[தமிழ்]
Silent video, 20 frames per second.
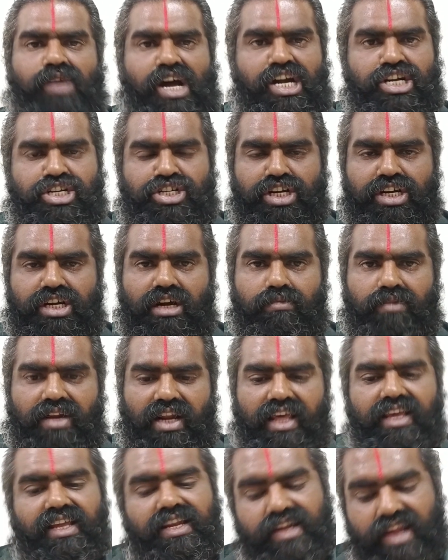மாற்றங்களும்
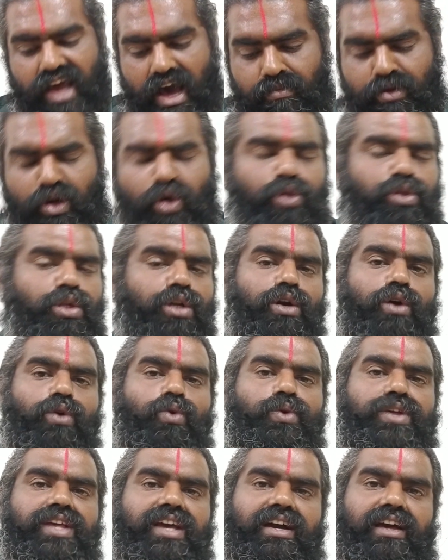இல்லை நாம்
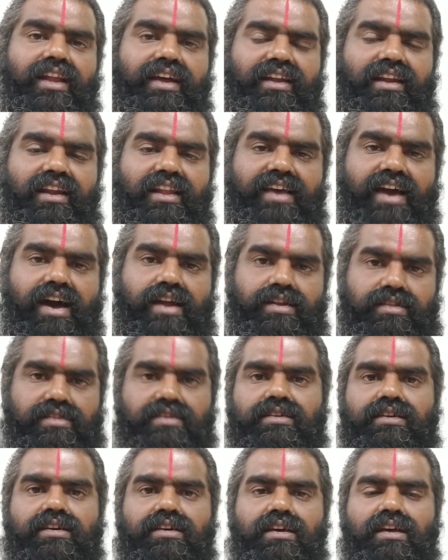கொடுத்திருக்கக்கூடிய
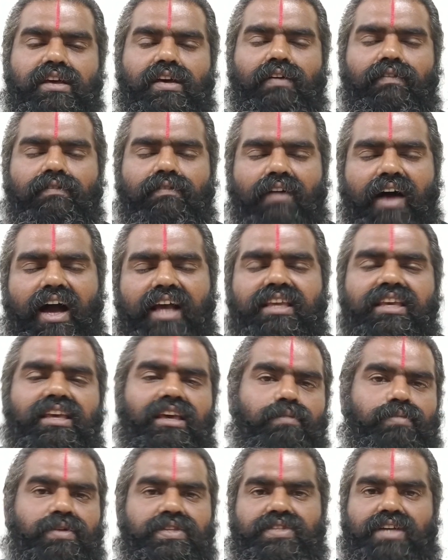கிரகநிலையானது
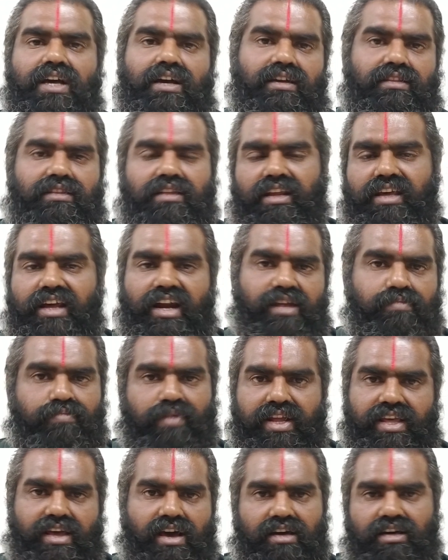வாக்கிய பஞ்சாங்கத்தினை
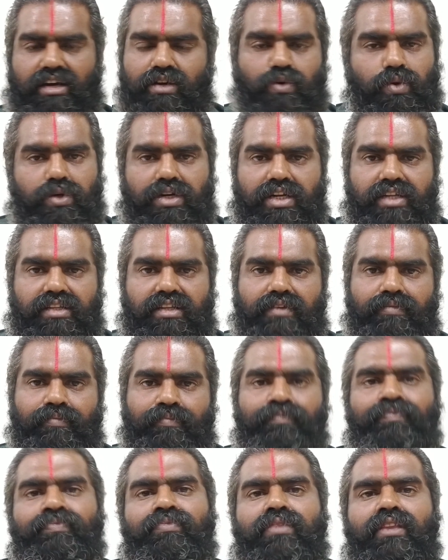அடிப்படையாக கொண்டது
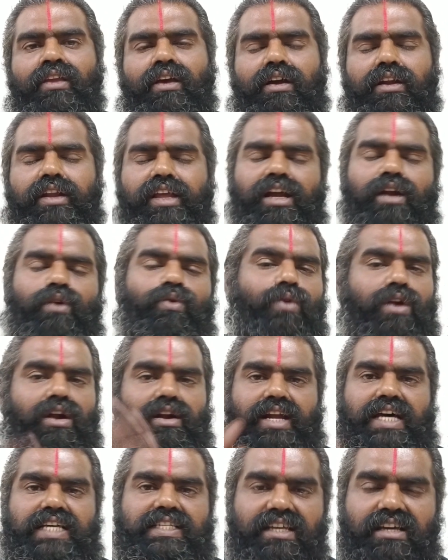நீங்கள்
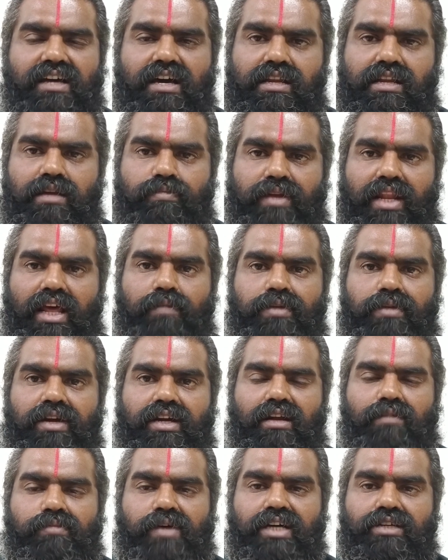உங்கள் ராசிக்கான
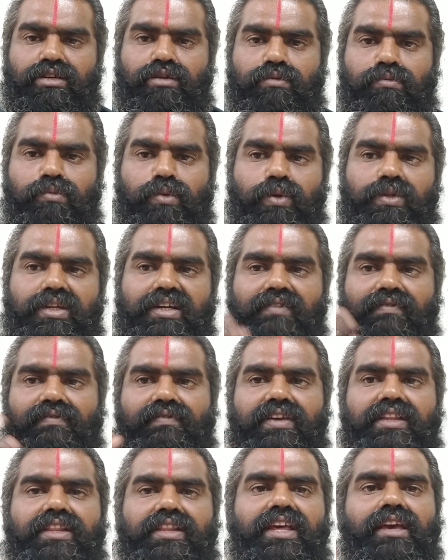பலாபலங்களை பார்க்கும்போது
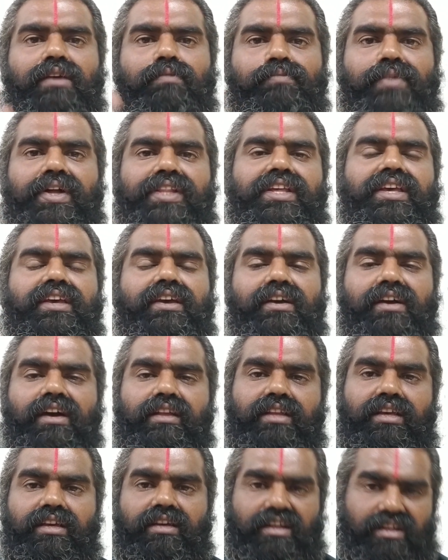விதி மதி
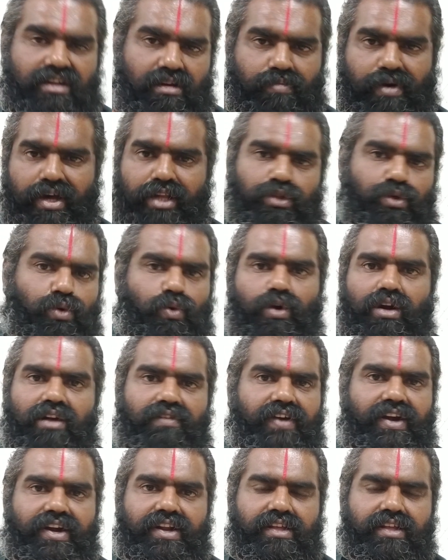கதி என்று பார்த்து கொள்ள
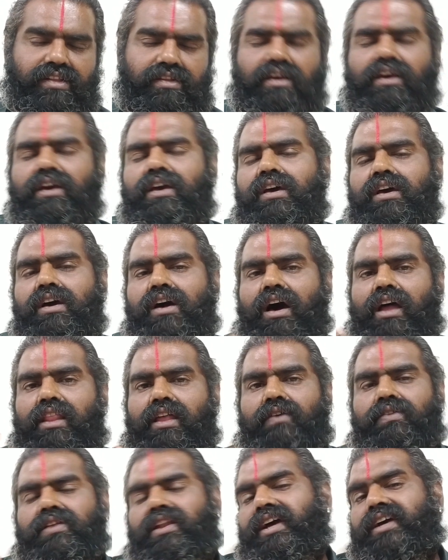வேண்டியது
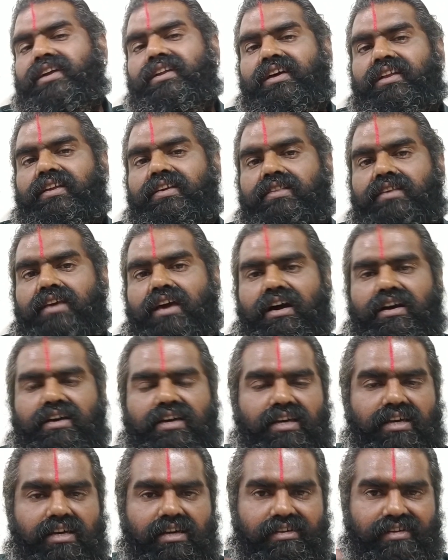அதாவது லக்ன ரீதியாக
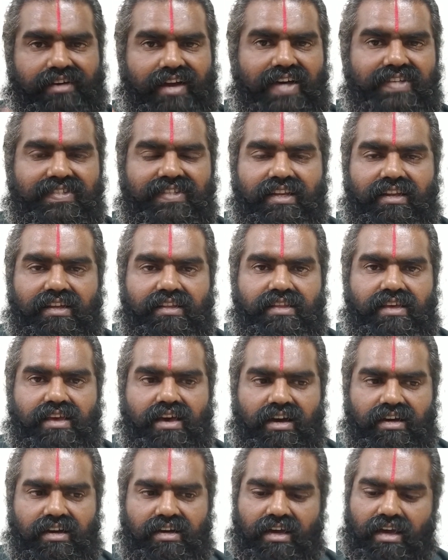ராசி
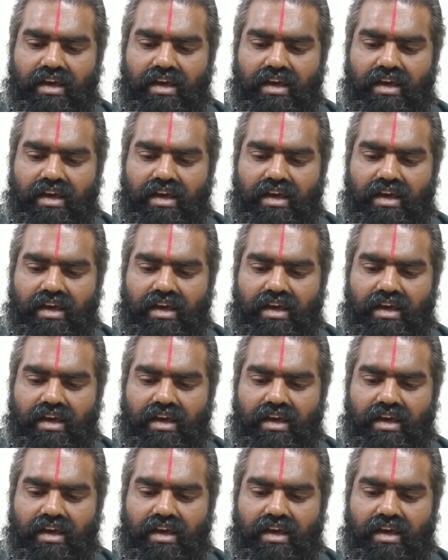ரீதியாக